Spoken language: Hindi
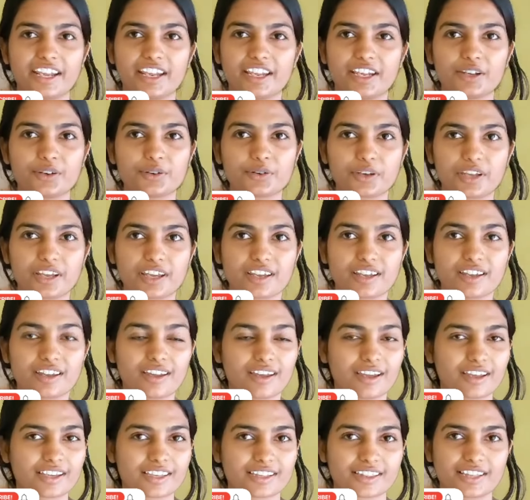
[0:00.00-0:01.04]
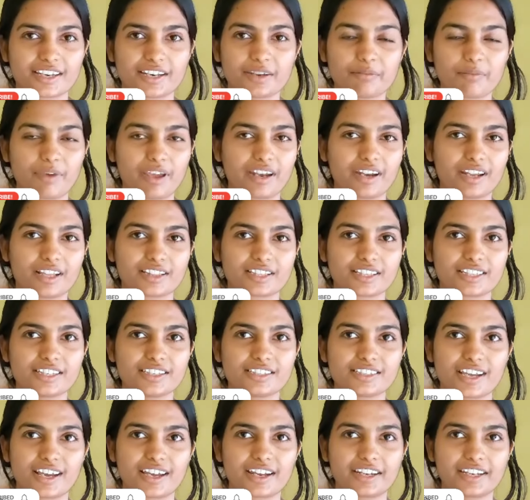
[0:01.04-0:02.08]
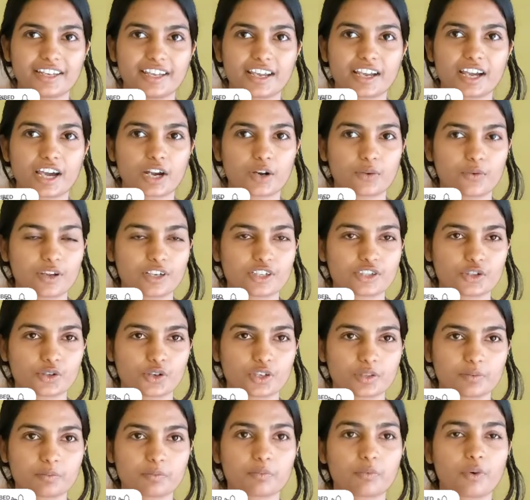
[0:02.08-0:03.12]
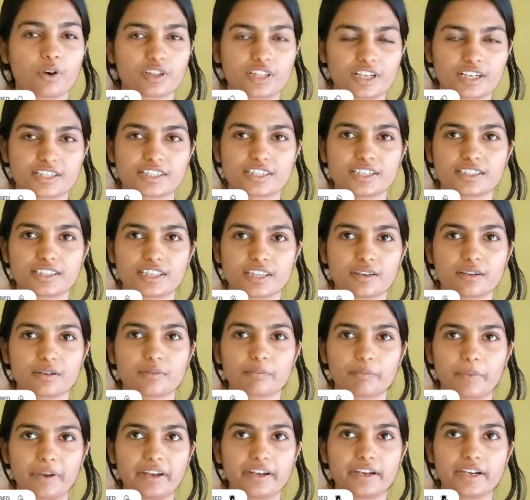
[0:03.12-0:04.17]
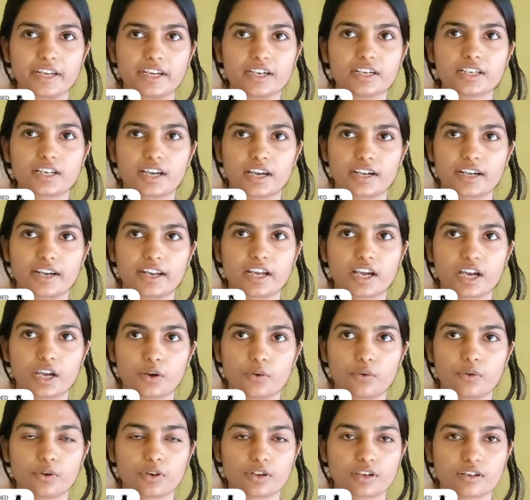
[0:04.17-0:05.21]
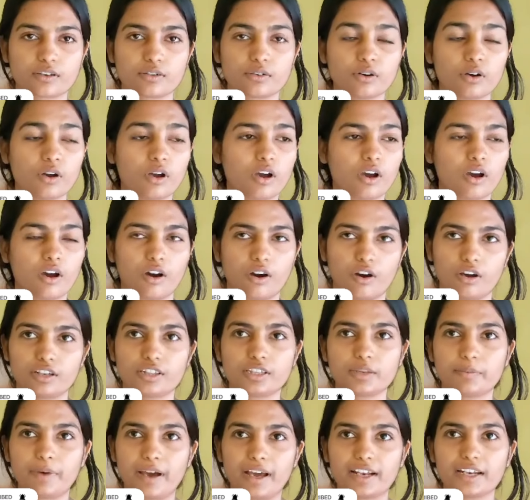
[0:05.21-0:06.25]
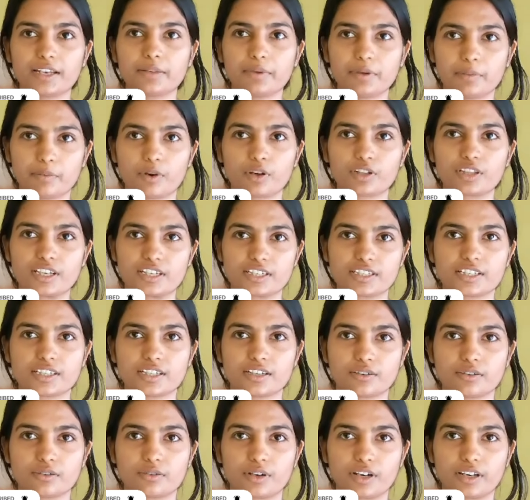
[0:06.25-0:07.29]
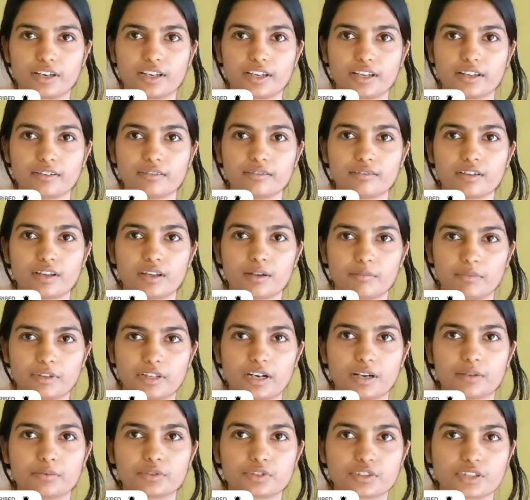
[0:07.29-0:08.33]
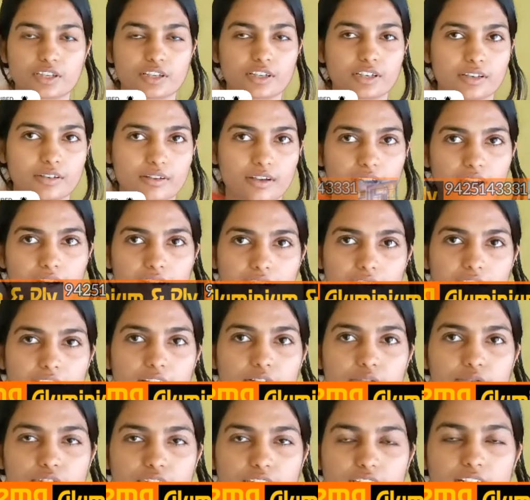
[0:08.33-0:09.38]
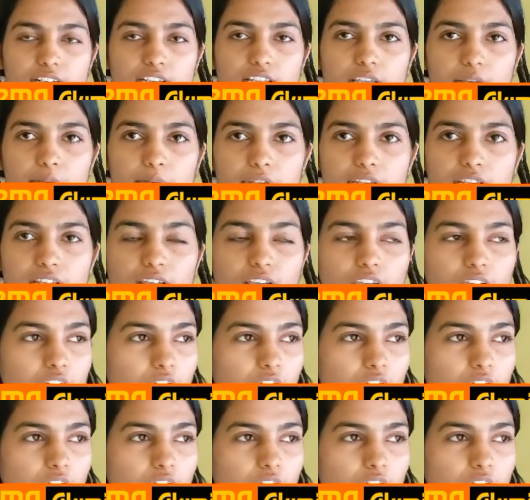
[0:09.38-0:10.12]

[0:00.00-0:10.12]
रहे होंगे कितनी मेहनत की जा रही है करवा चौथ बहुत अच्छे से पेंट एंट कर रहे करवा को और दिवाली भी बहुत अच्छी हो रही है मतलब उसके कर रहे हैं उसके लिए भी